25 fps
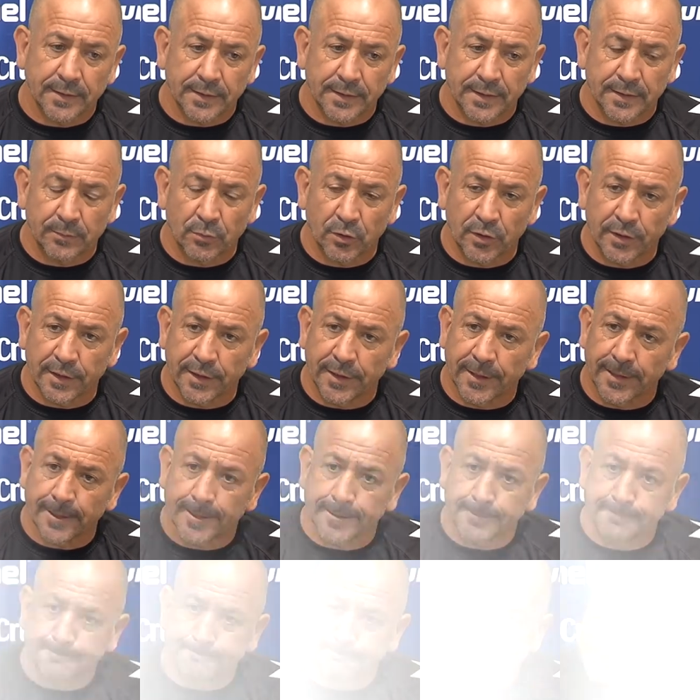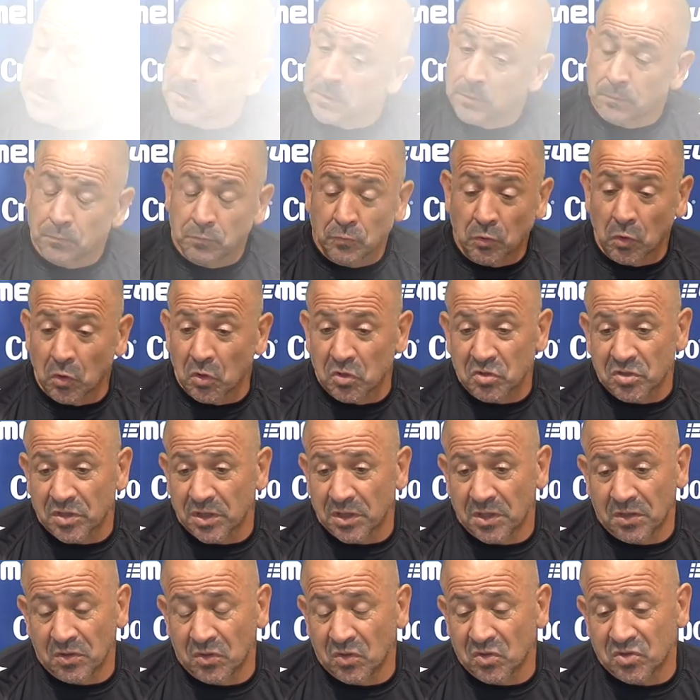que tenemos que tener. No lo sé,
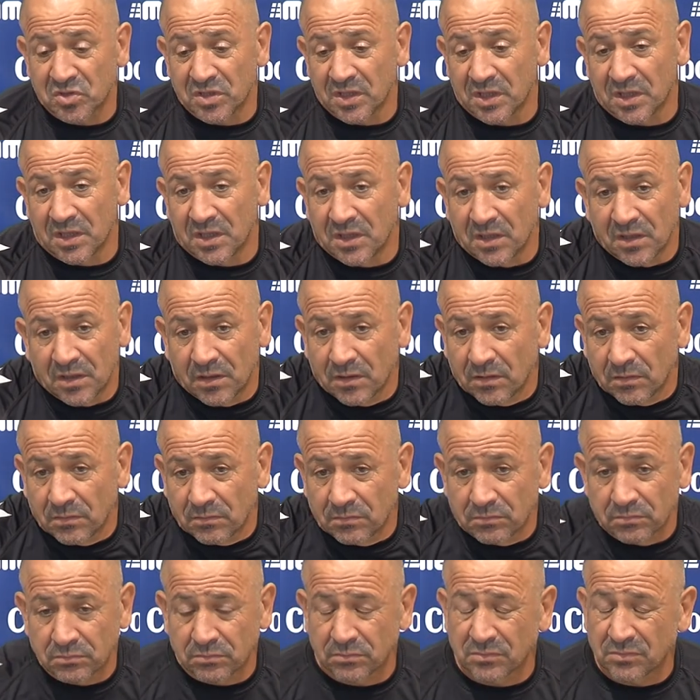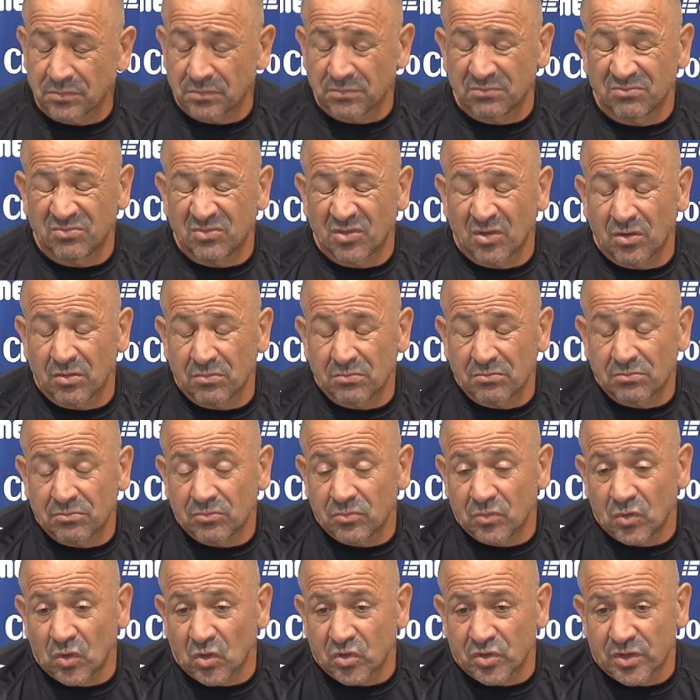no sé. No,
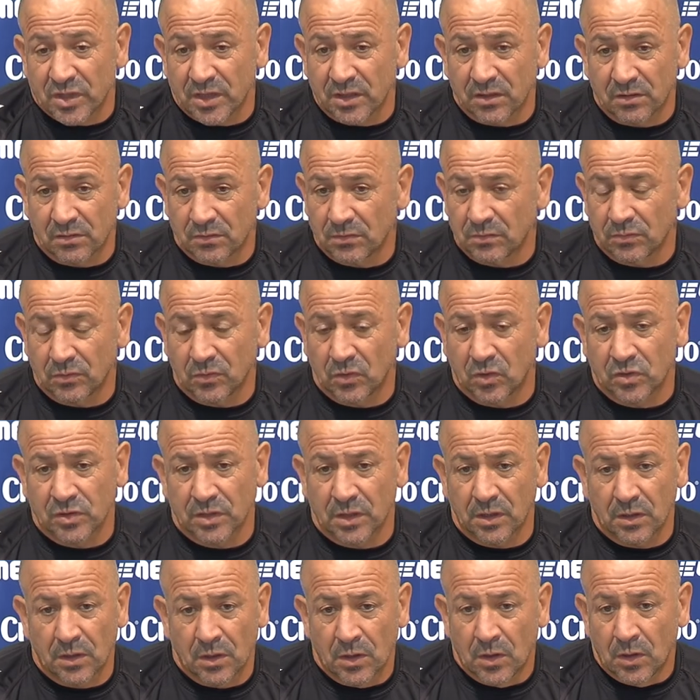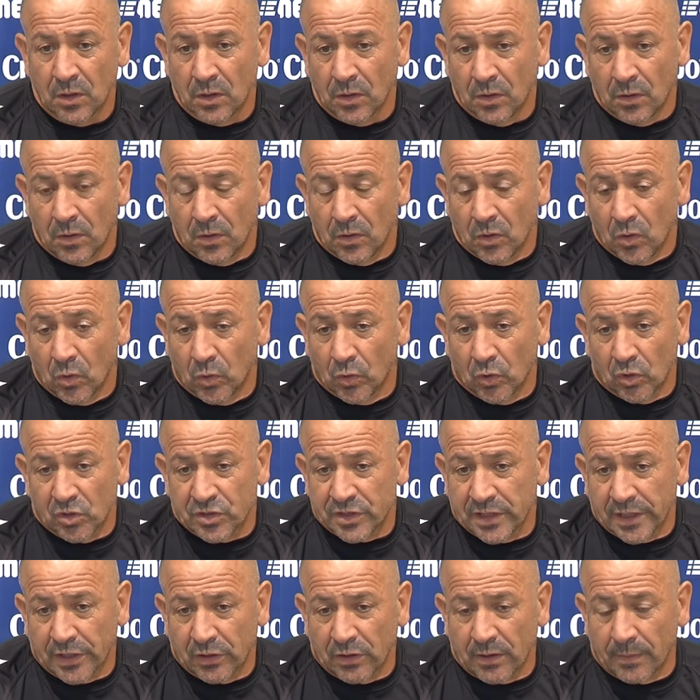sé, no ¿eh? sé. Lo único que
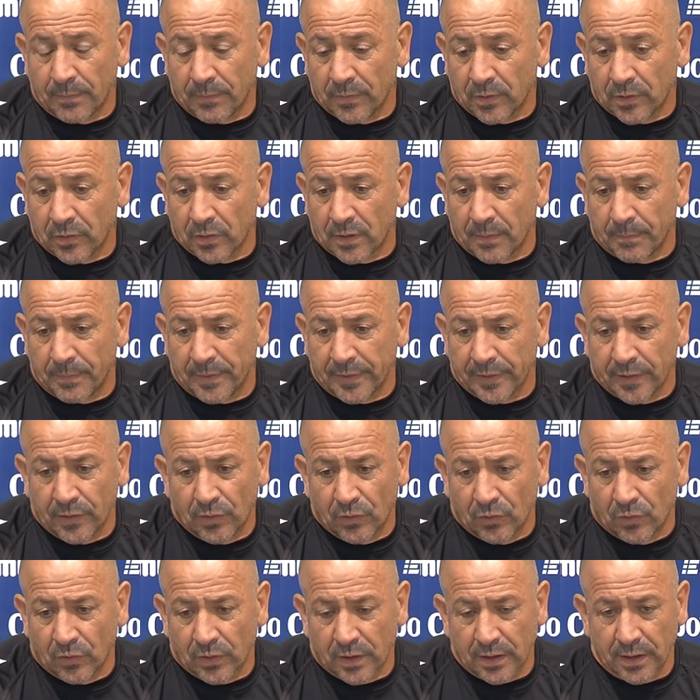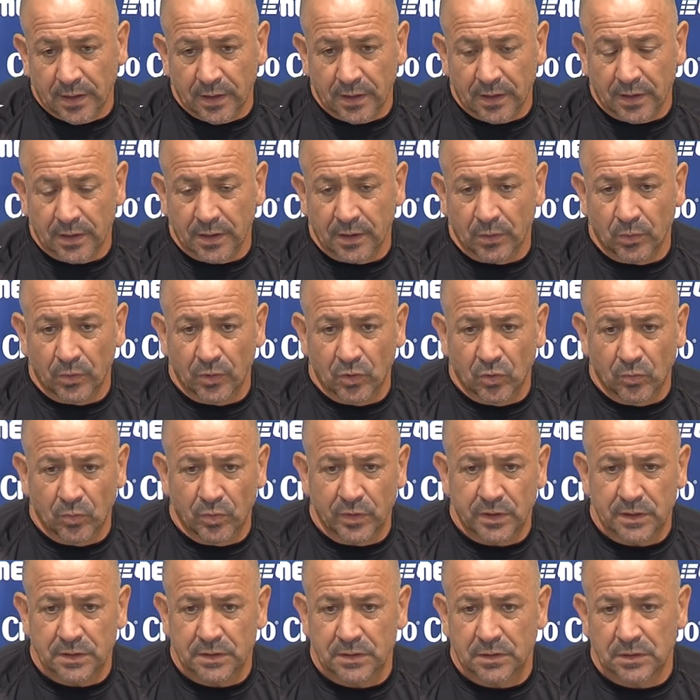sé es que no han, no han perdido, que, que, bueno,
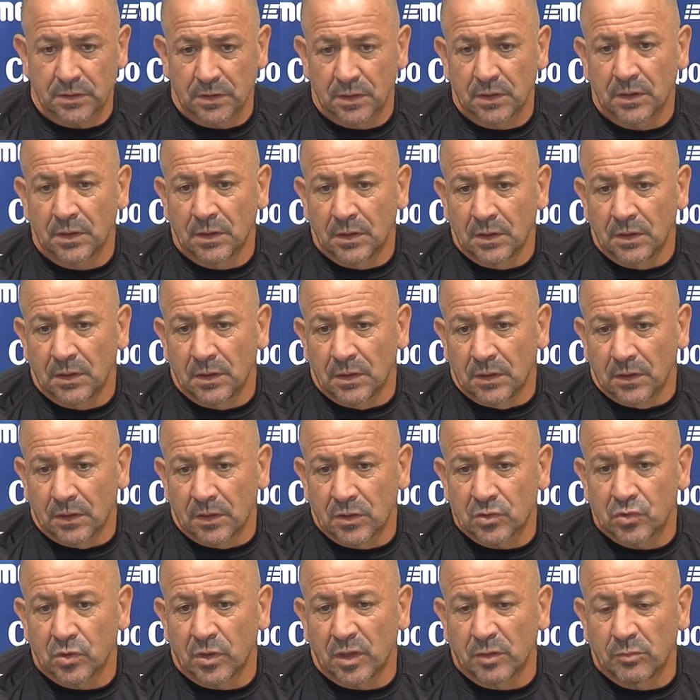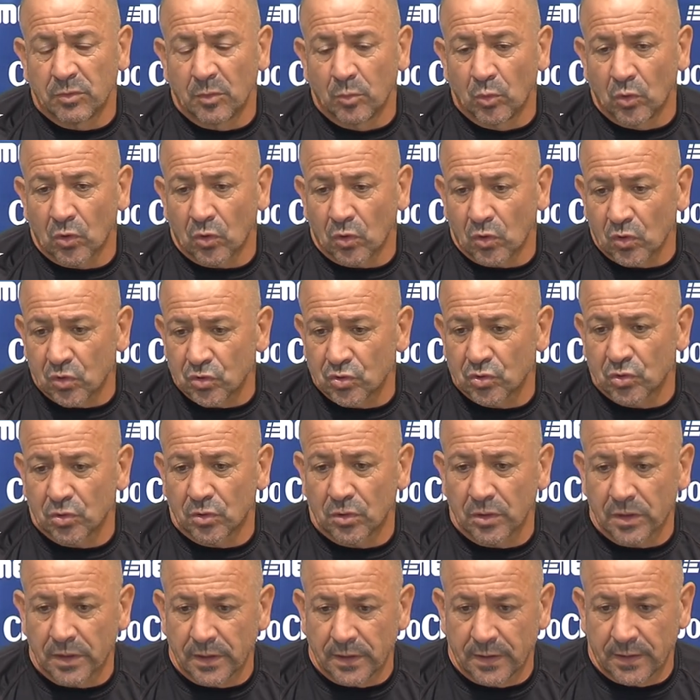pues que es un equipo muy
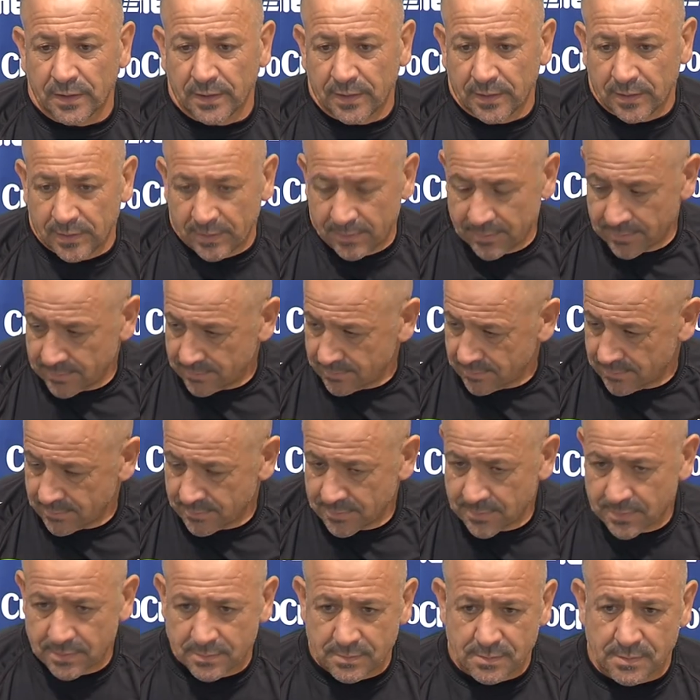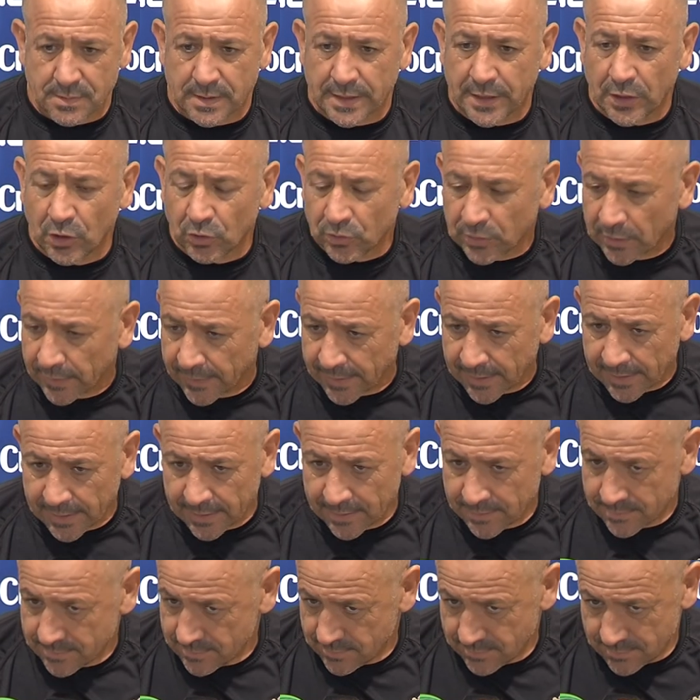rocoso, que, que, no te
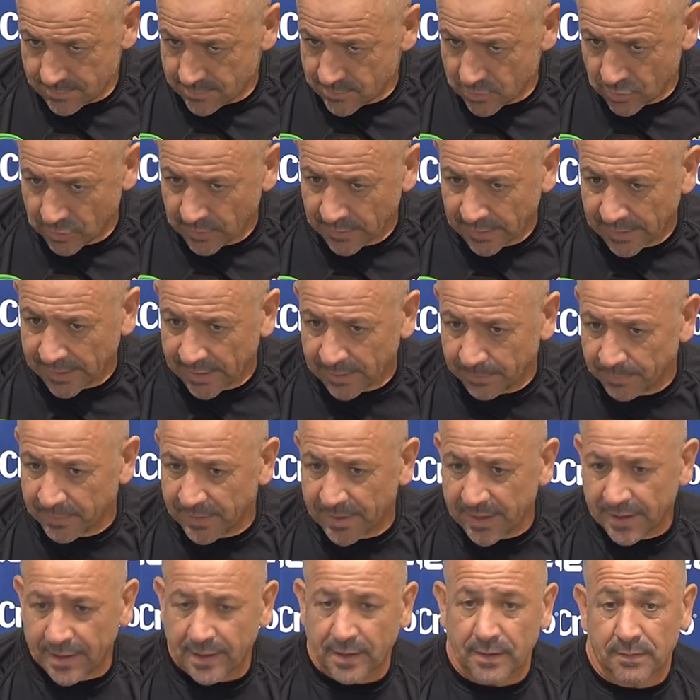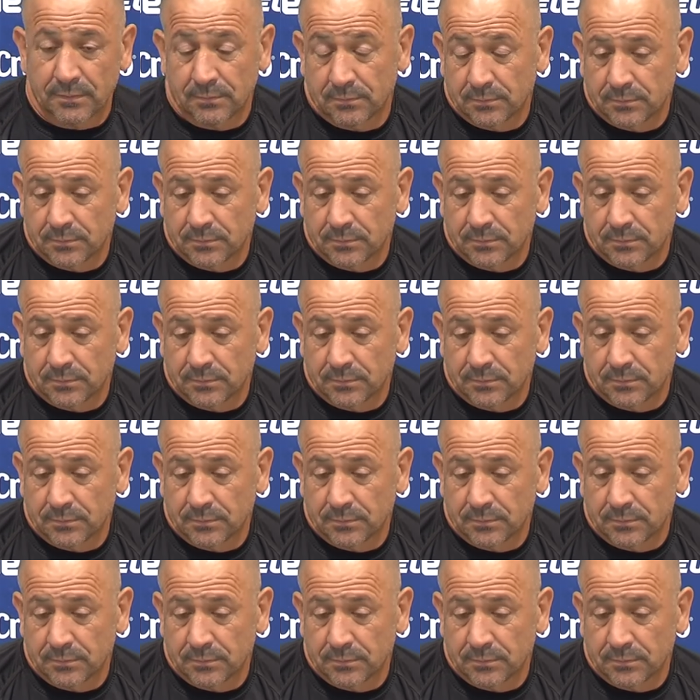deja, no te deja respirar